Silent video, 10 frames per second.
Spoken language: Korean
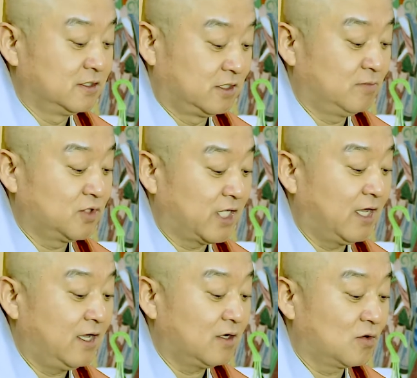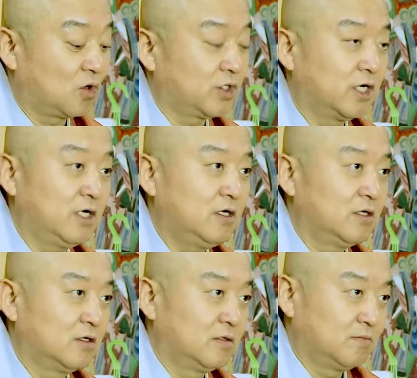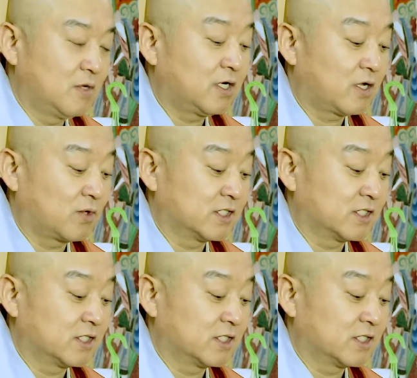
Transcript: 전부 다 고기를 먹으라고